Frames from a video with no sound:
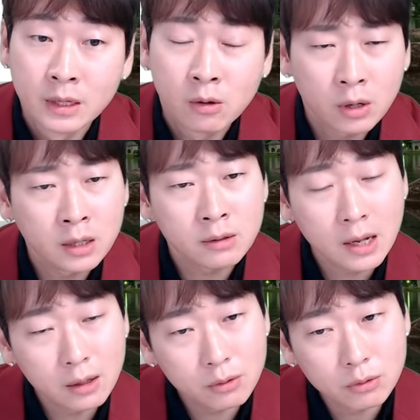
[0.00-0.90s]
これ
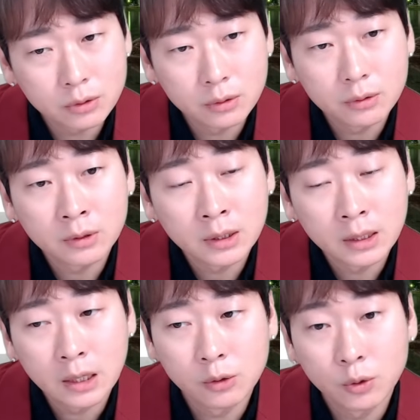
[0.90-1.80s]
韓国の人っ
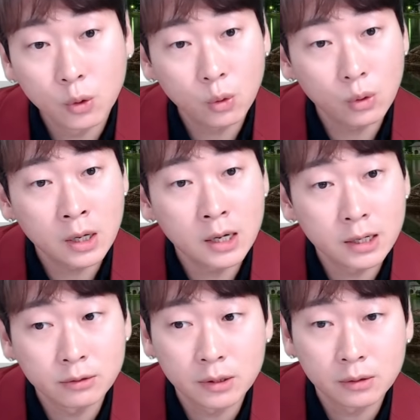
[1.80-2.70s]
て両方考
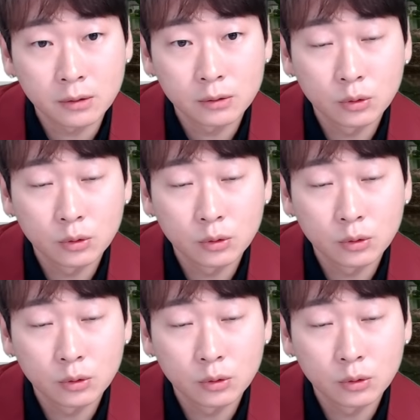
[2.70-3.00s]
えるんですよ。